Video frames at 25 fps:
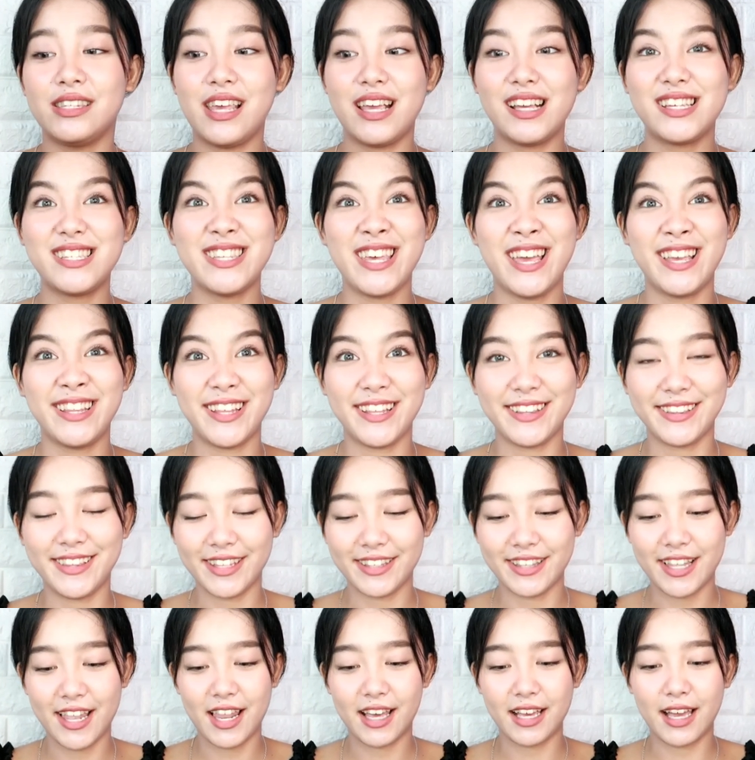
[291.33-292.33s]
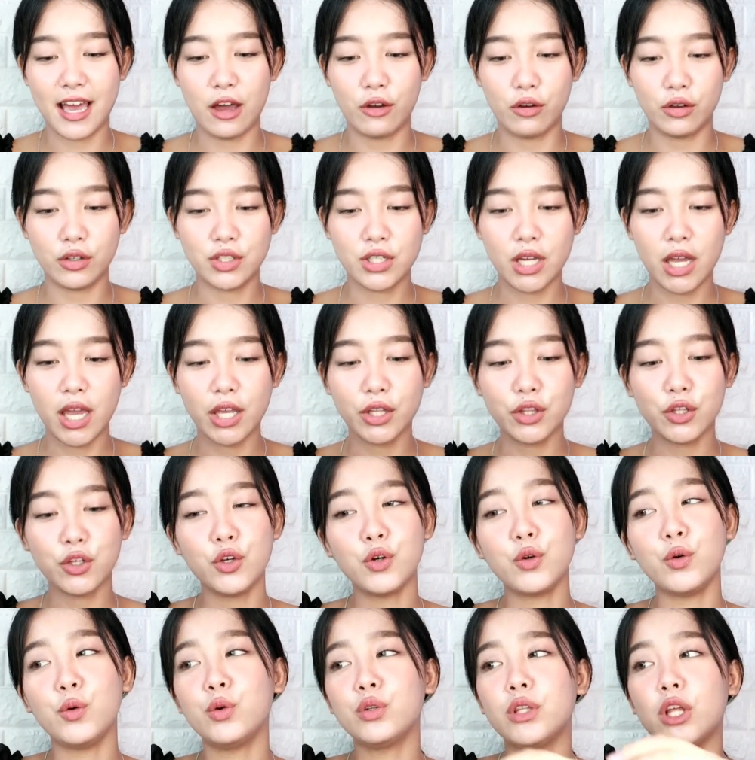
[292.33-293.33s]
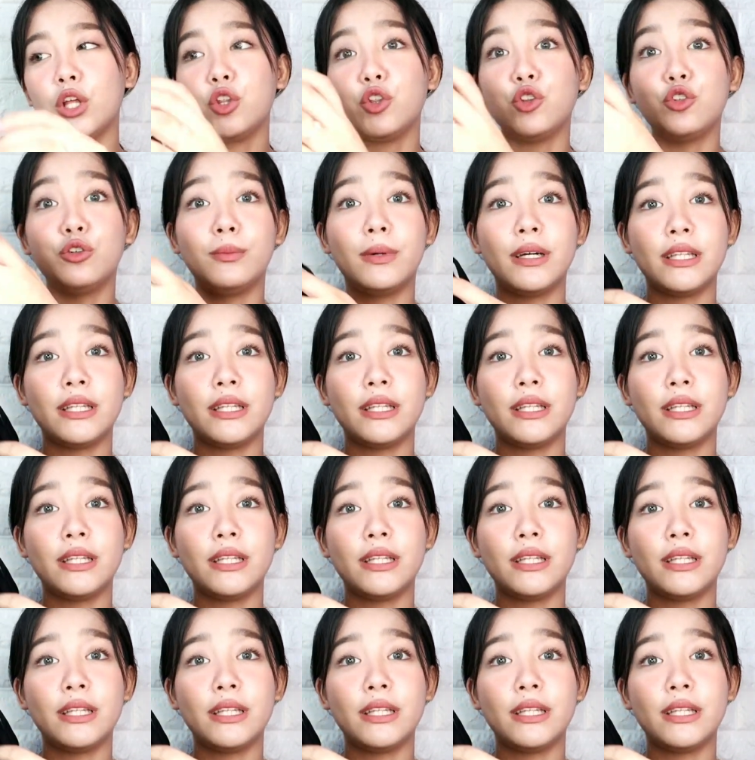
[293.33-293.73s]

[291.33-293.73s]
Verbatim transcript: kasi excited na talaga ako. Tsaka ito yung unang